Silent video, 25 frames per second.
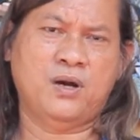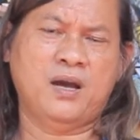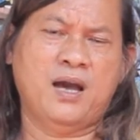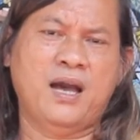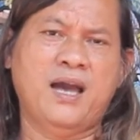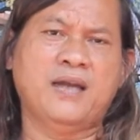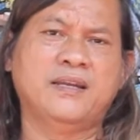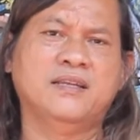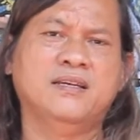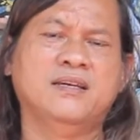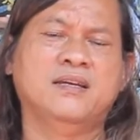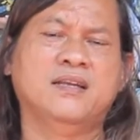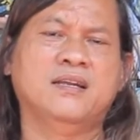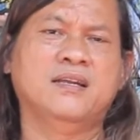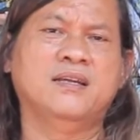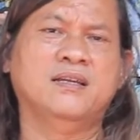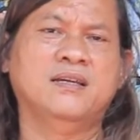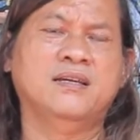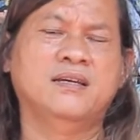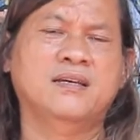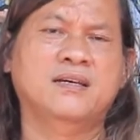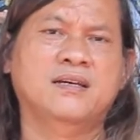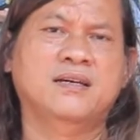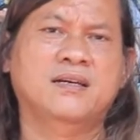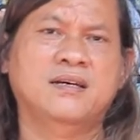hadir
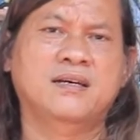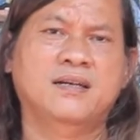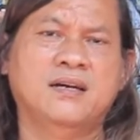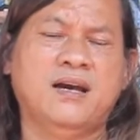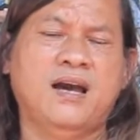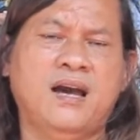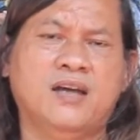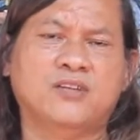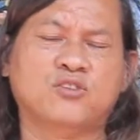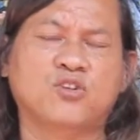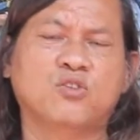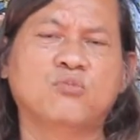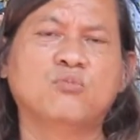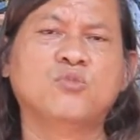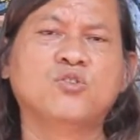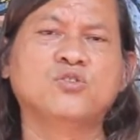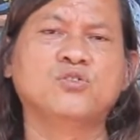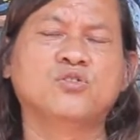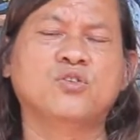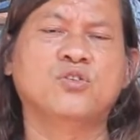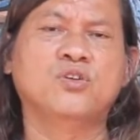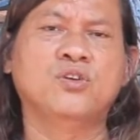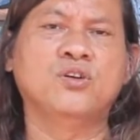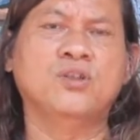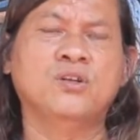atau
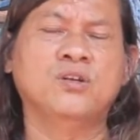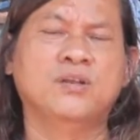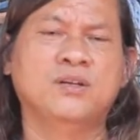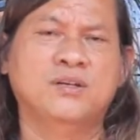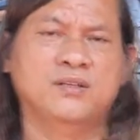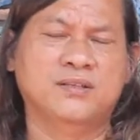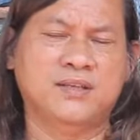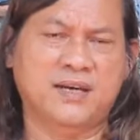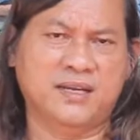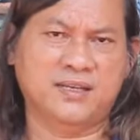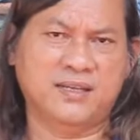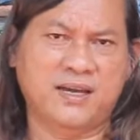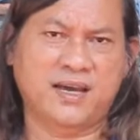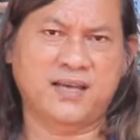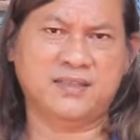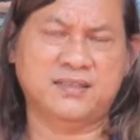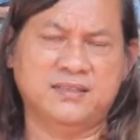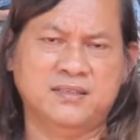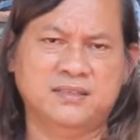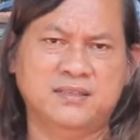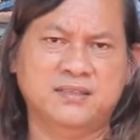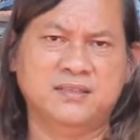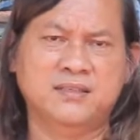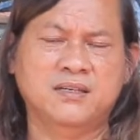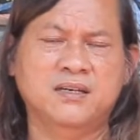muncul dari
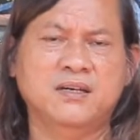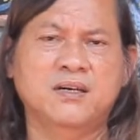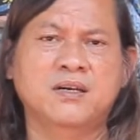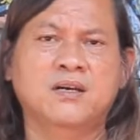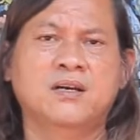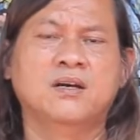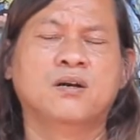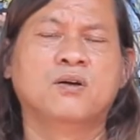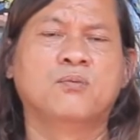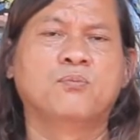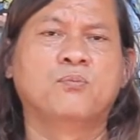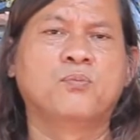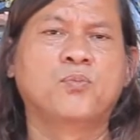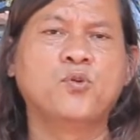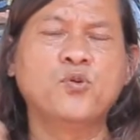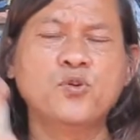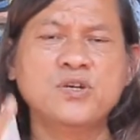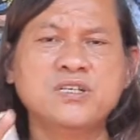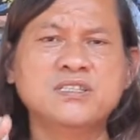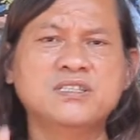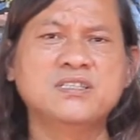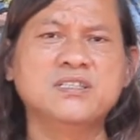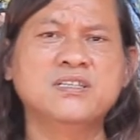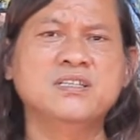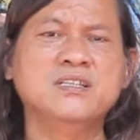hati.
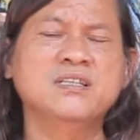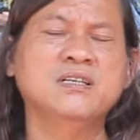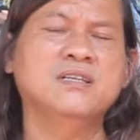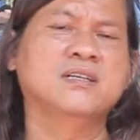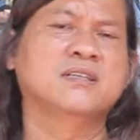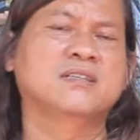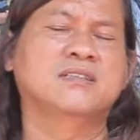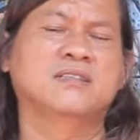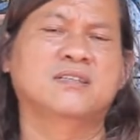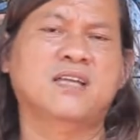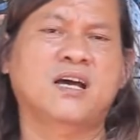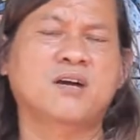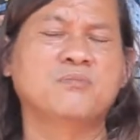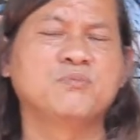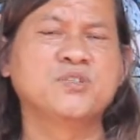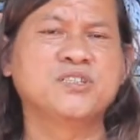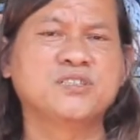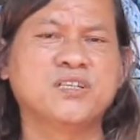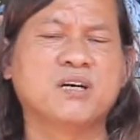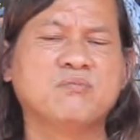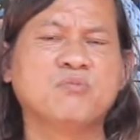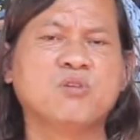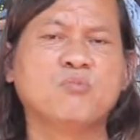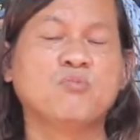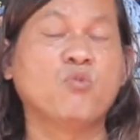Puisi tidak
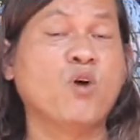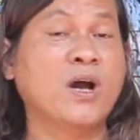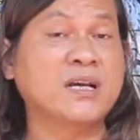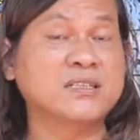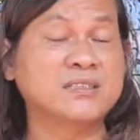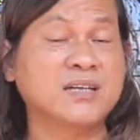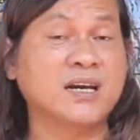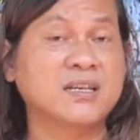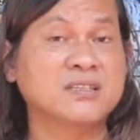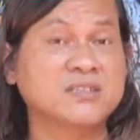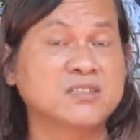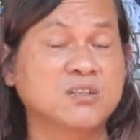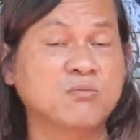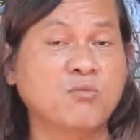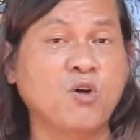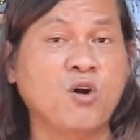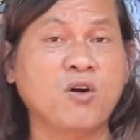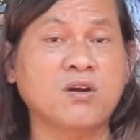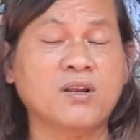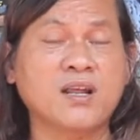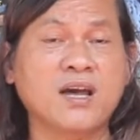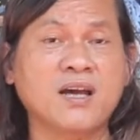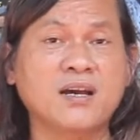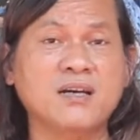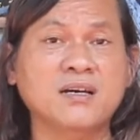bisa memuaskan semua
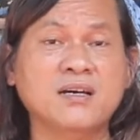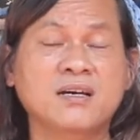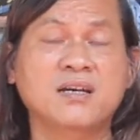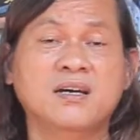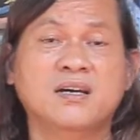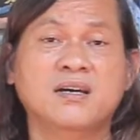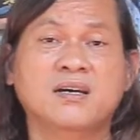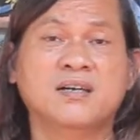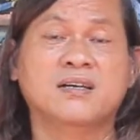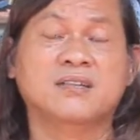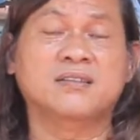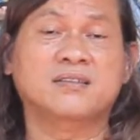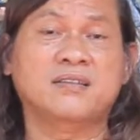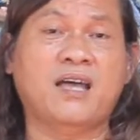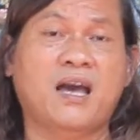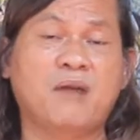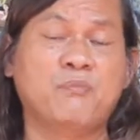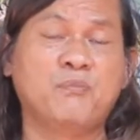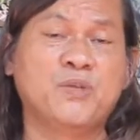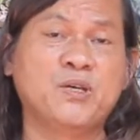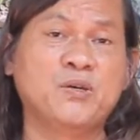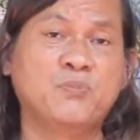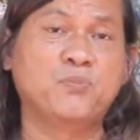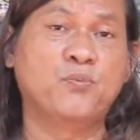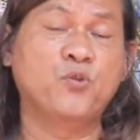orang,
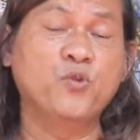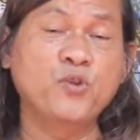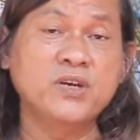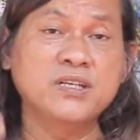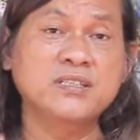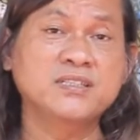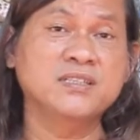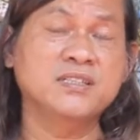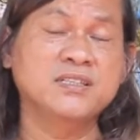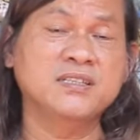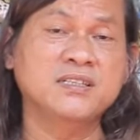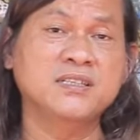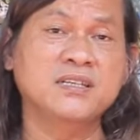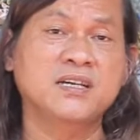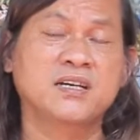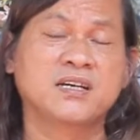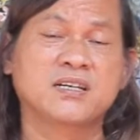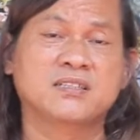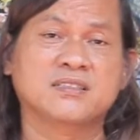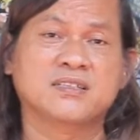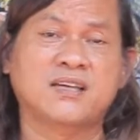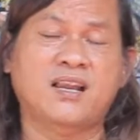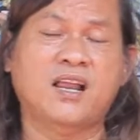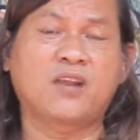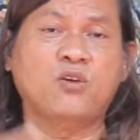tapi puisi
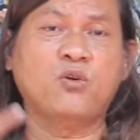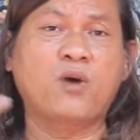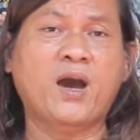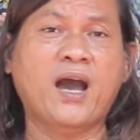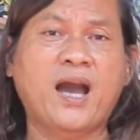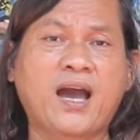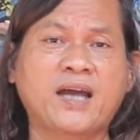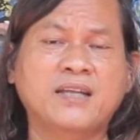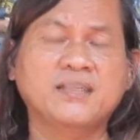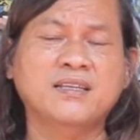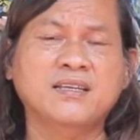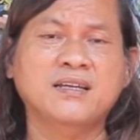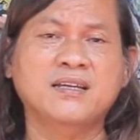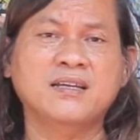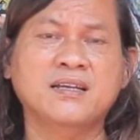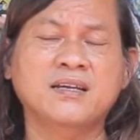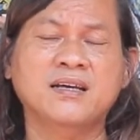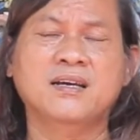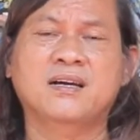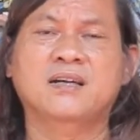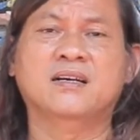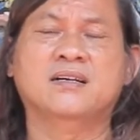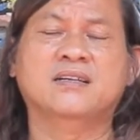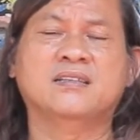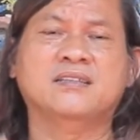selalu hadir
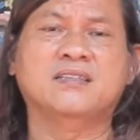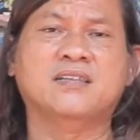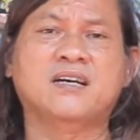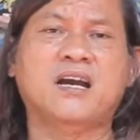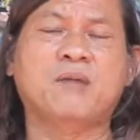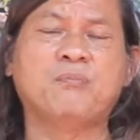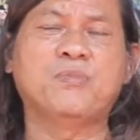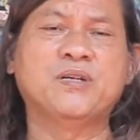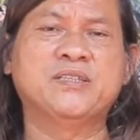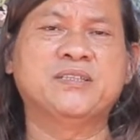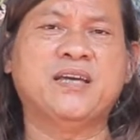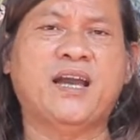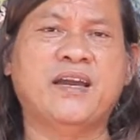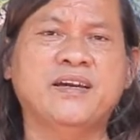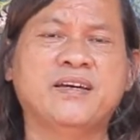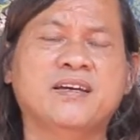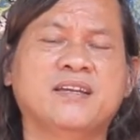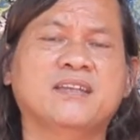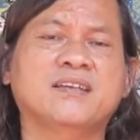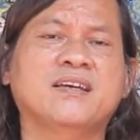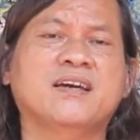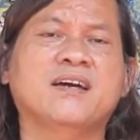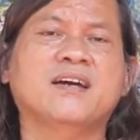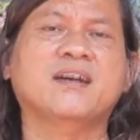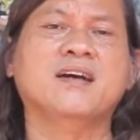ketika
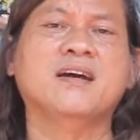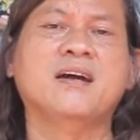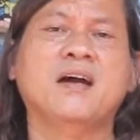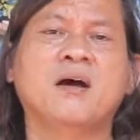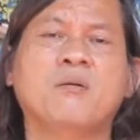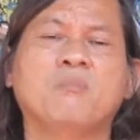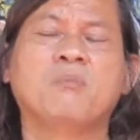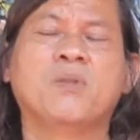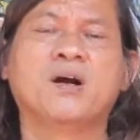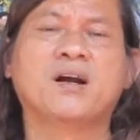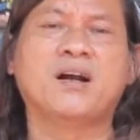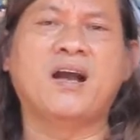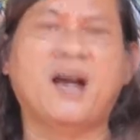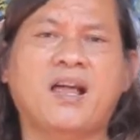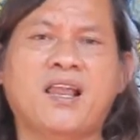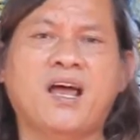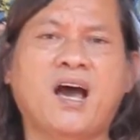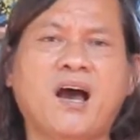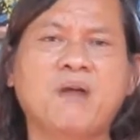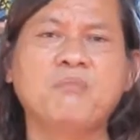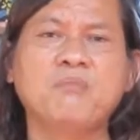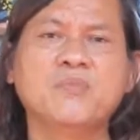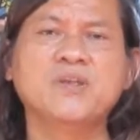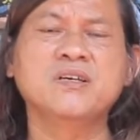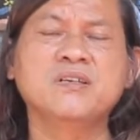penyairnya
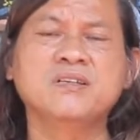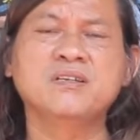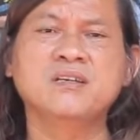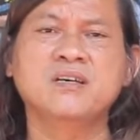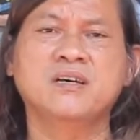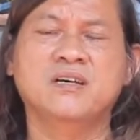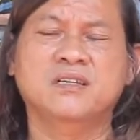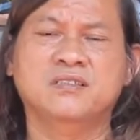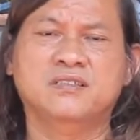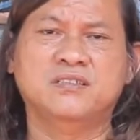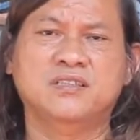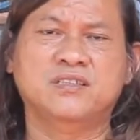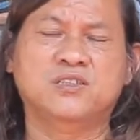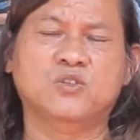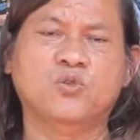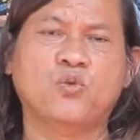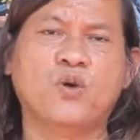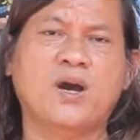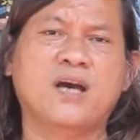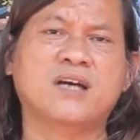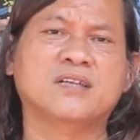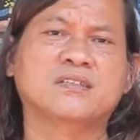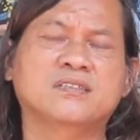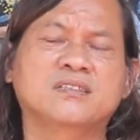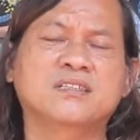mengalami
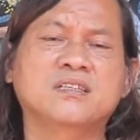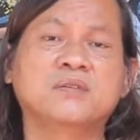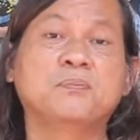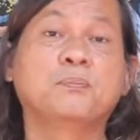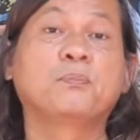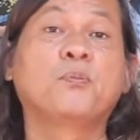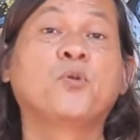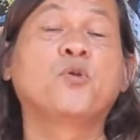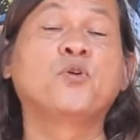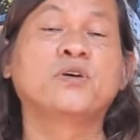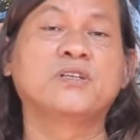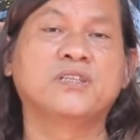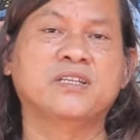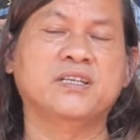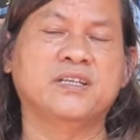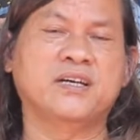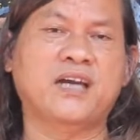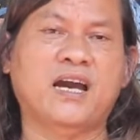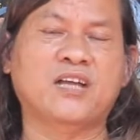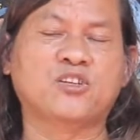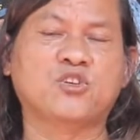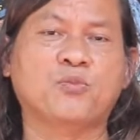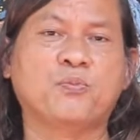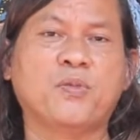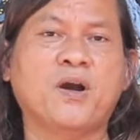situasi puitik
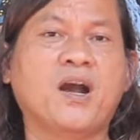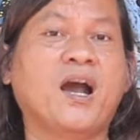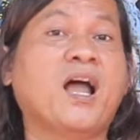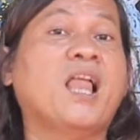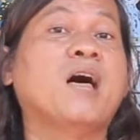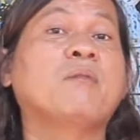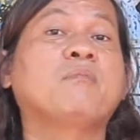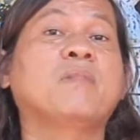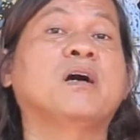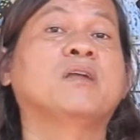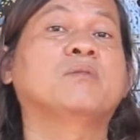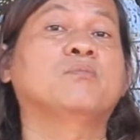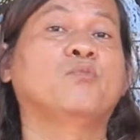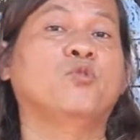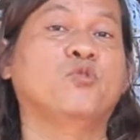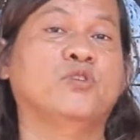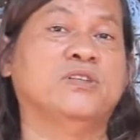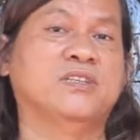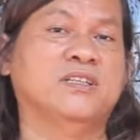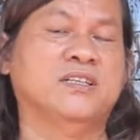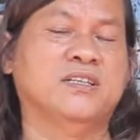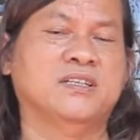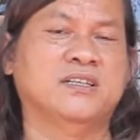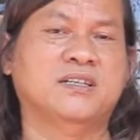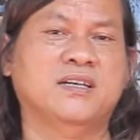atau pengalaman
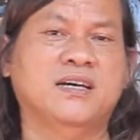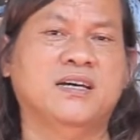puitik.